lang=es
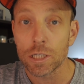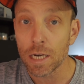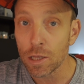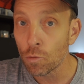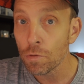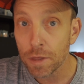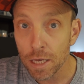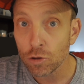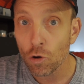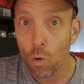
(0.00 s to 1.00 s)
ha salido un
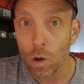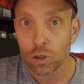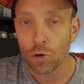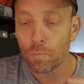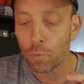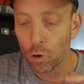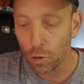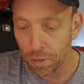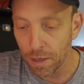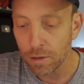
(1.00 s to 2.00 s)

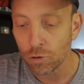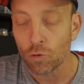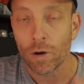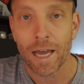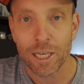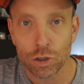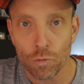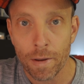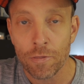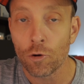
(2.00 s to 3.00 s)
104%.
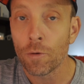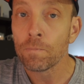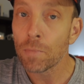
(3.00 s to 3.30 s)
Estupendo.